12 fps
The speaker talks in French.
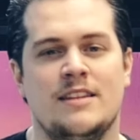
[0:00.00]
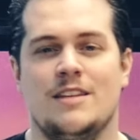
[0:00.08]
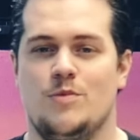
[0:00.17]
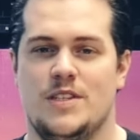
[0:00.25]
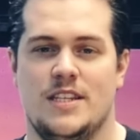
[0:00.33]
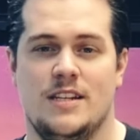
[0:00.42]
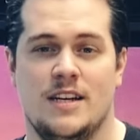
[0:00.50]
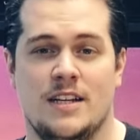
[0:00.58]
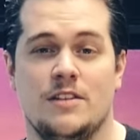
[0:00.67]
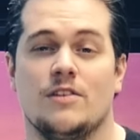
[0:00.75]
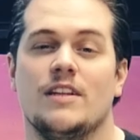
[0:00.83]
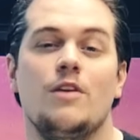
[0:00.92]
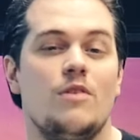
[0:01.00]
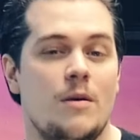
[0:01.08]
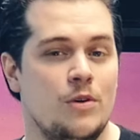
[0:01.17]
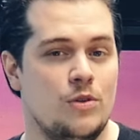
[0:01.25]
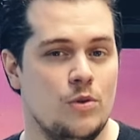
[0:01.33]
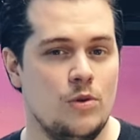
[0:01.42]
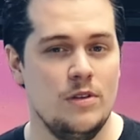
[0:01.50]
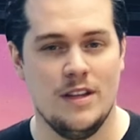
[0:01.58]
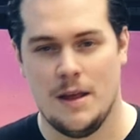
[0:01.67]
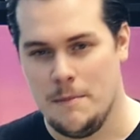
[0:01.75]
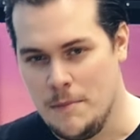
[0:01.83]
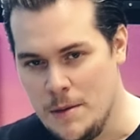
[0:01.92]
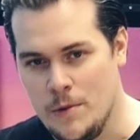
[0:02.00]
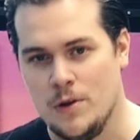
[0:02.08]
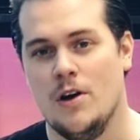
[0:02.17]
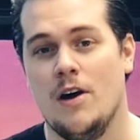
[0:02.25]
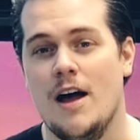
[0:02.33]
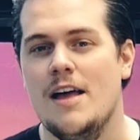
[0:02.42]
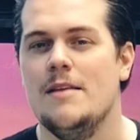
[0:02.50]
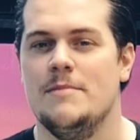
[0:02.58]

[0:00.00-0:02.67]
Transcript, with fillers: des 8 cylindres, il y en a eu à moto, il y en a même encore,